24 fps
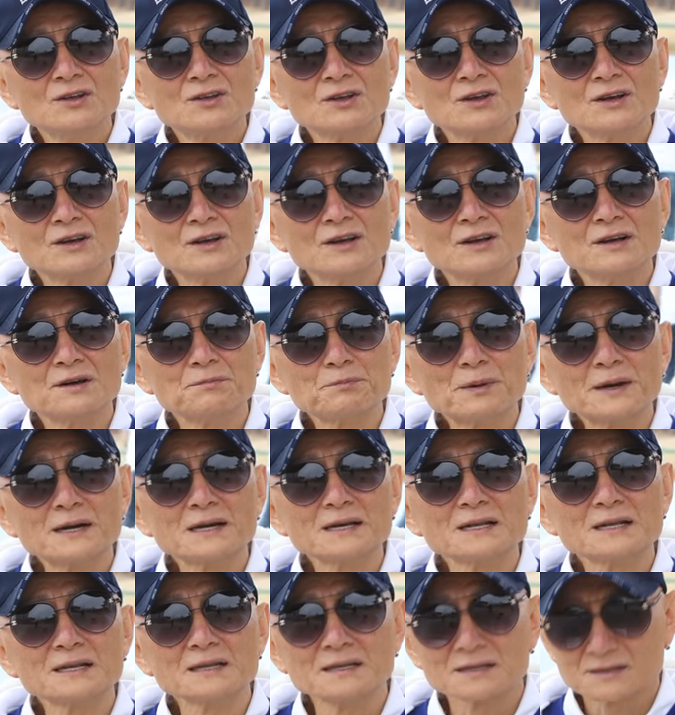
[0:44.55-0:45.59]
에,
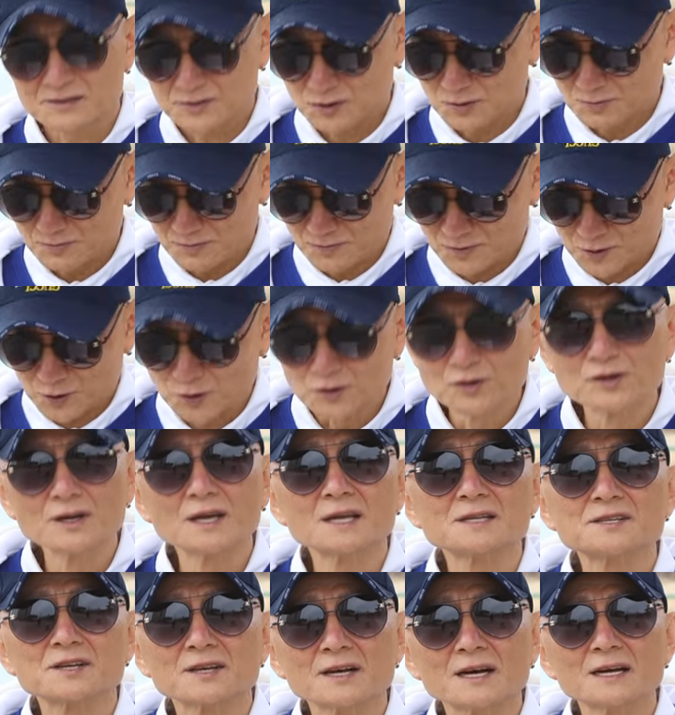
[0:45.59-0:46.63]
빨리 좀
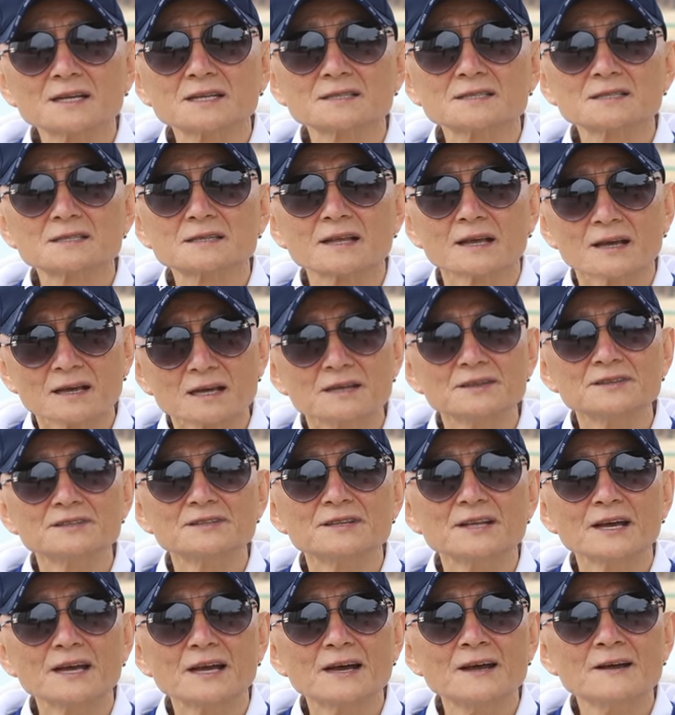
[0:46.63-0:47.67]
조용해져야
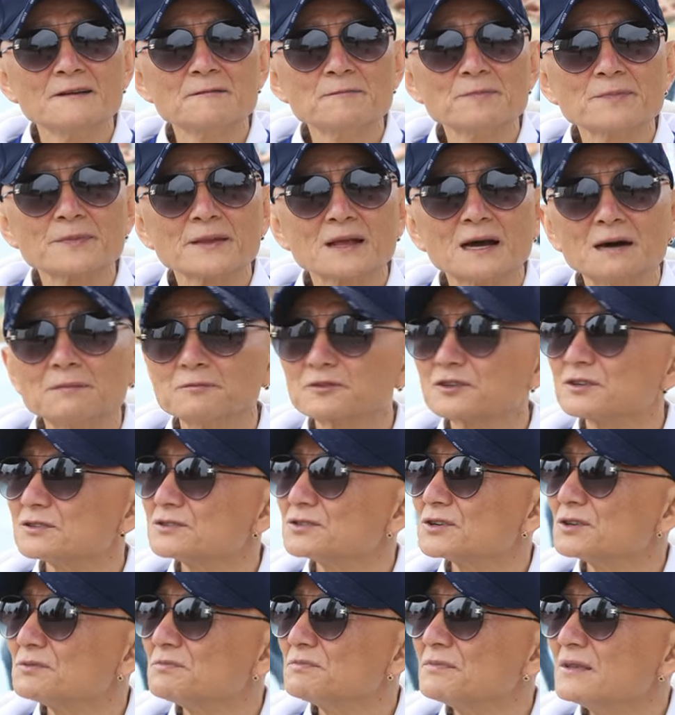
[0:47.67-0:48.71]
되겠는데 아무튼
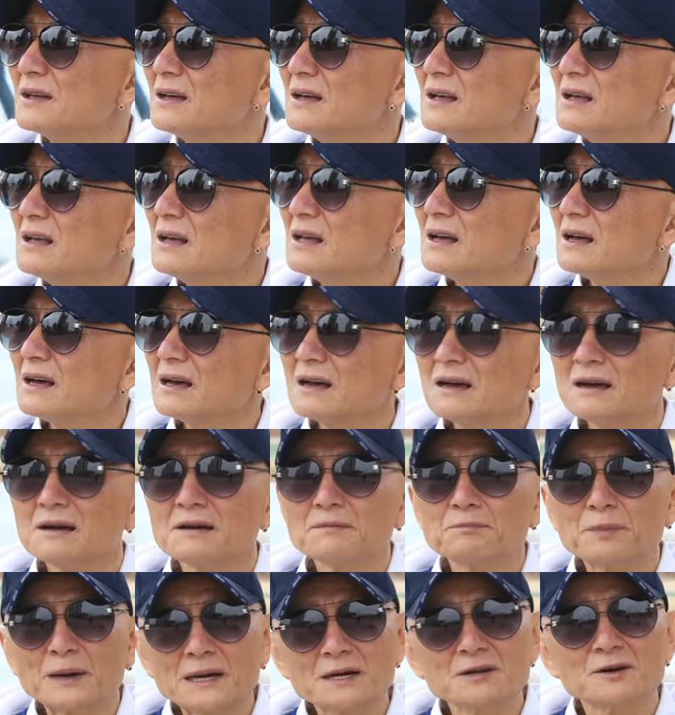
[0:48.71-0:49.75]
좀 에,
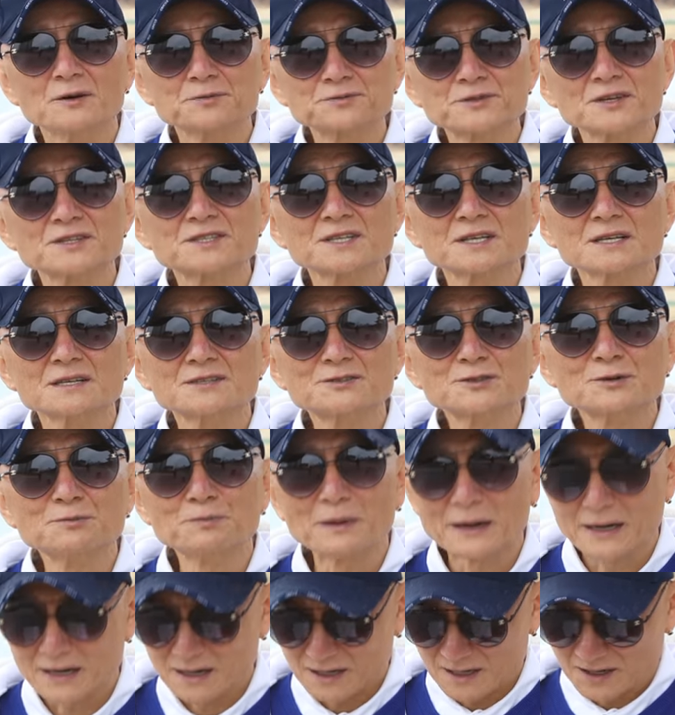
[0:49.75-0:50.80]
빨리 없어지길 좀
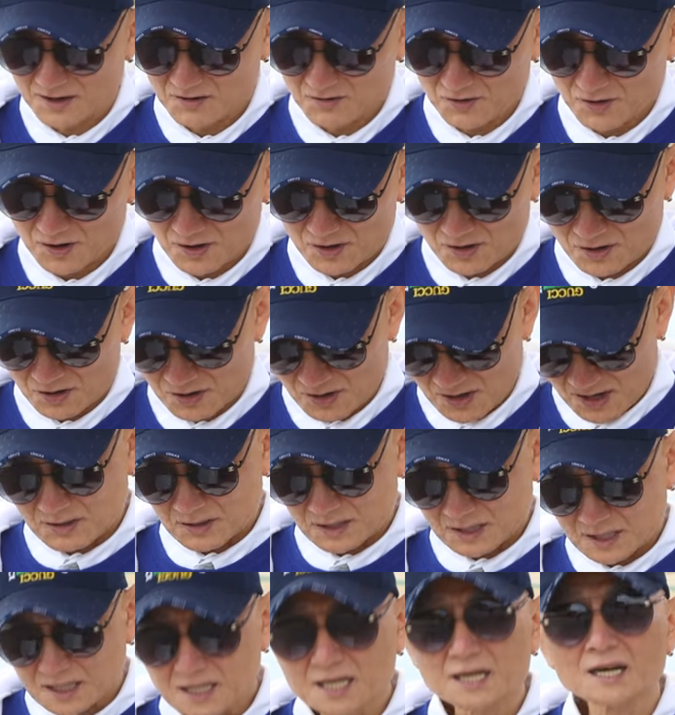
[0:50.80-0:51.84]
바라겠고요.
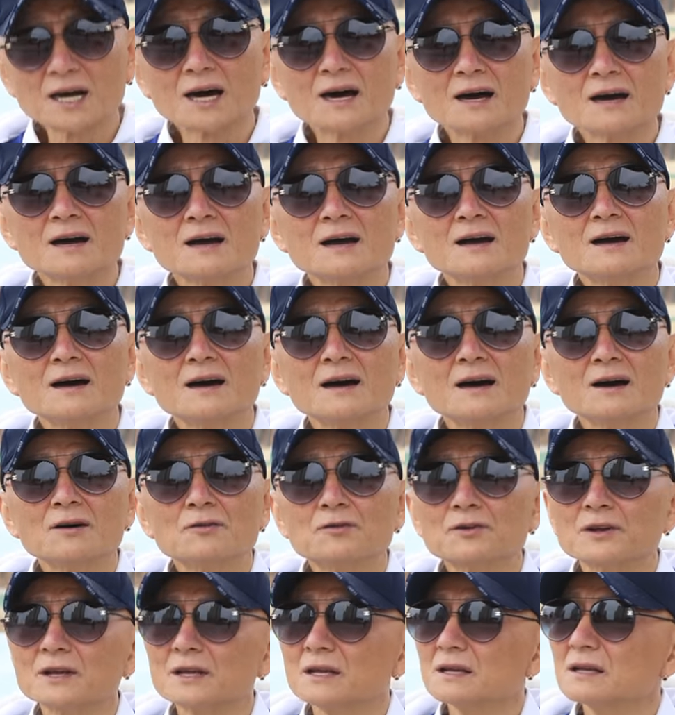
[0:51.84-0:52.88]
특히나 에, 아,
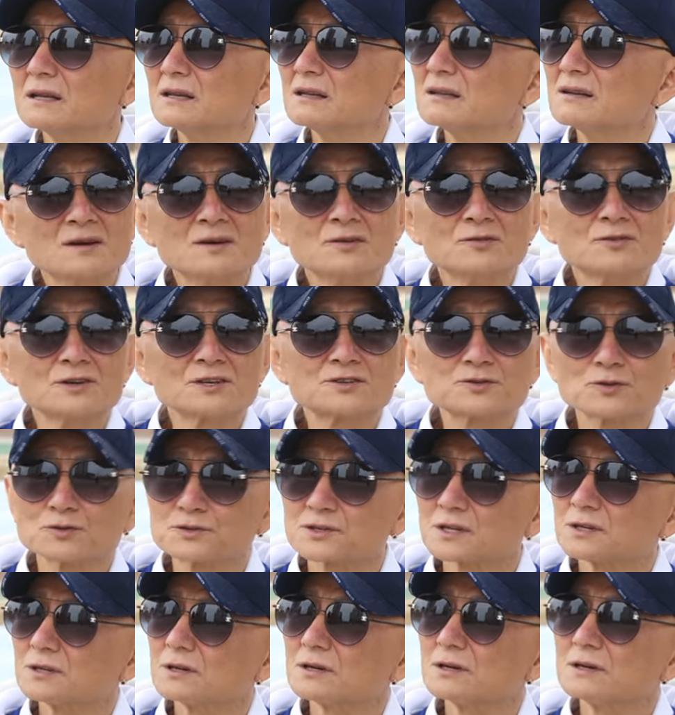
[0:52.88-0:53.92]
우리 우리
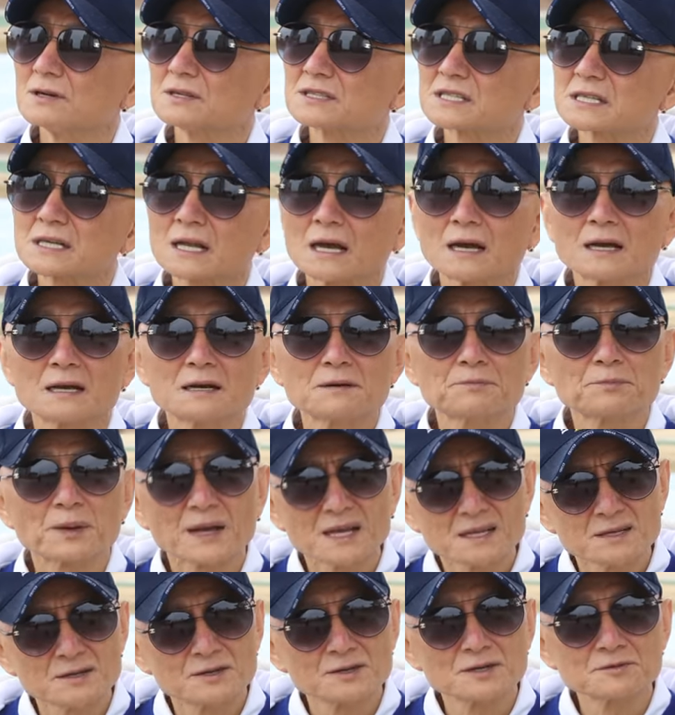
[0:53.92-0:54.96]
조철 스타일
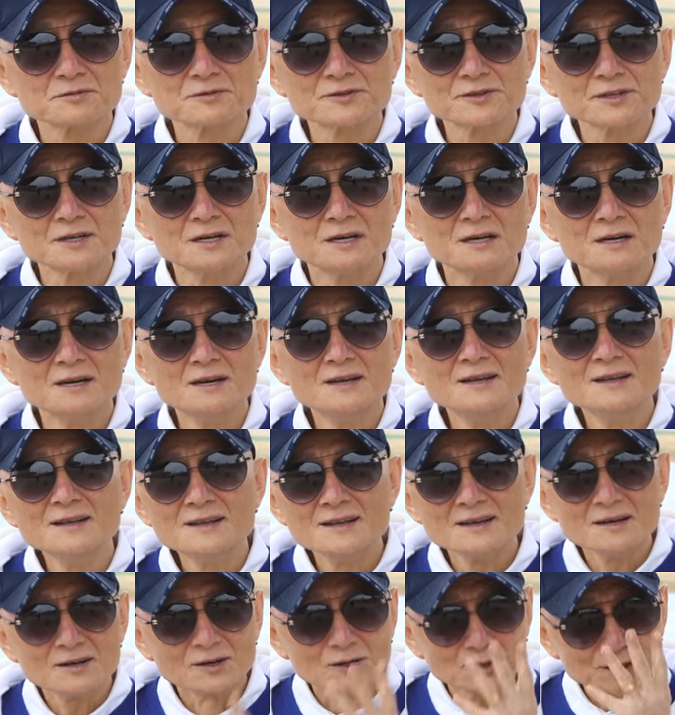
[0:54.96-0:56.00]
팬 여러분들
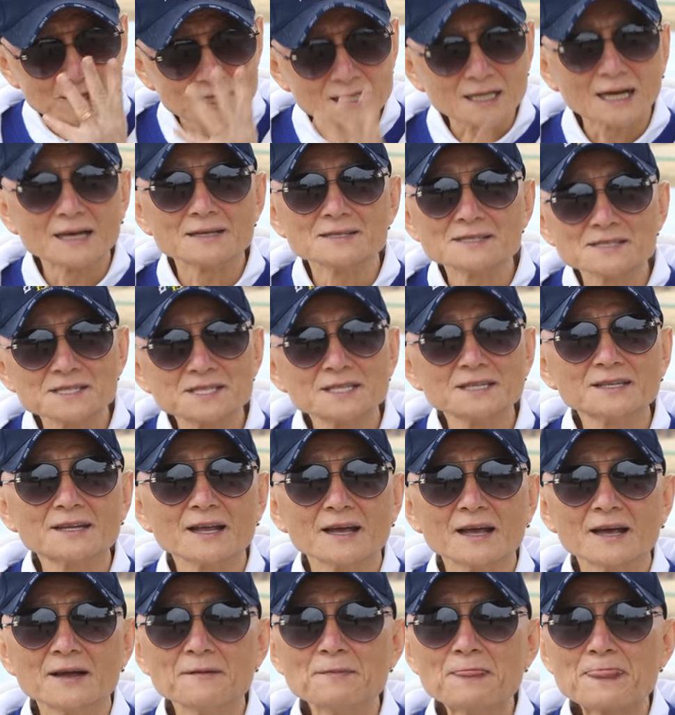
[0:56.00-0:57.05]
어디 다니실
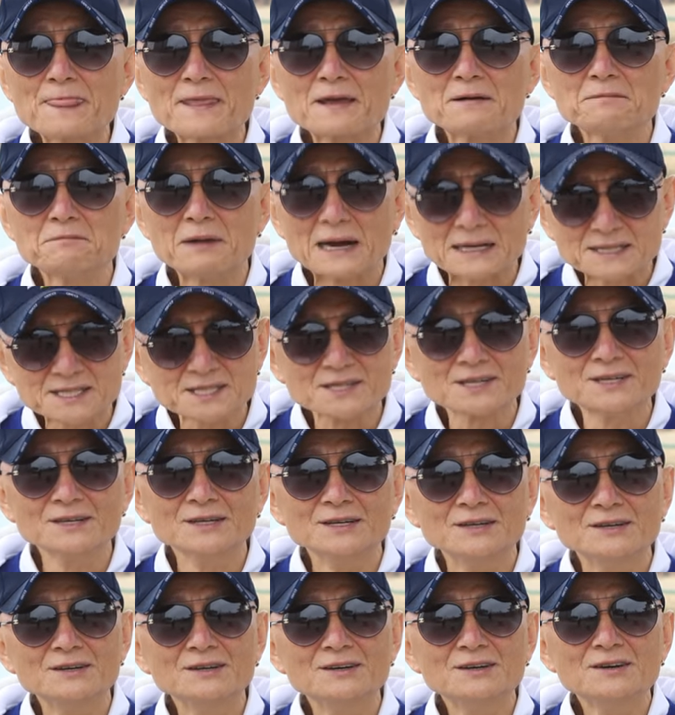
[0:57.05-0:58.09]
때
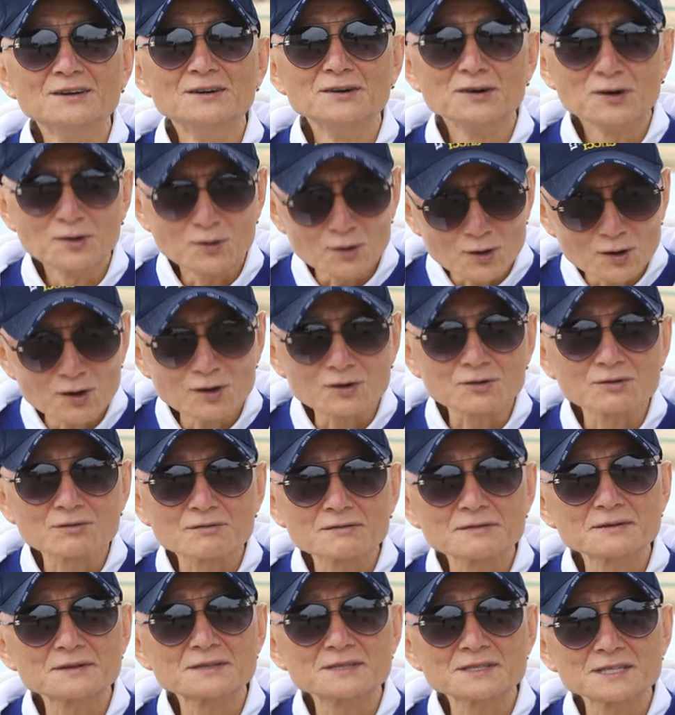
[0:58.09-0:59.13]
마스크 꼭
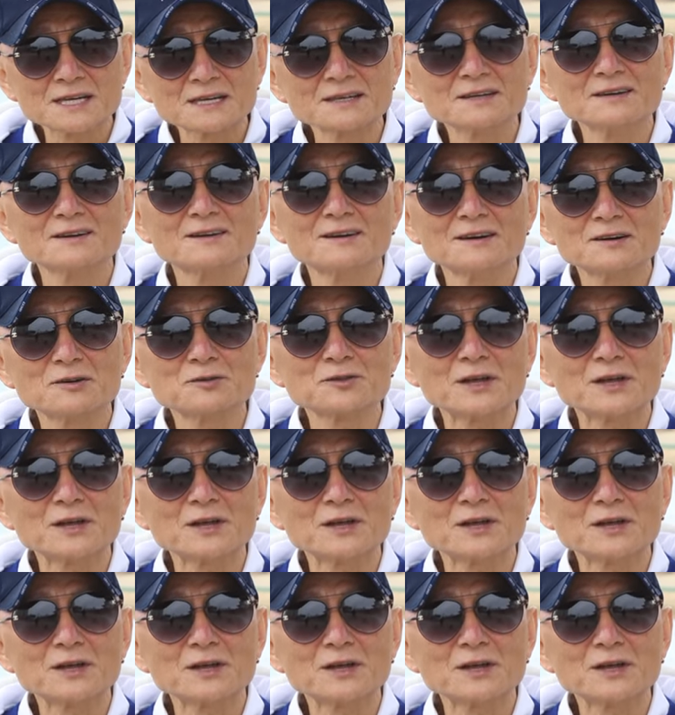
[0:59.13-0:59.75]
챙겨갖고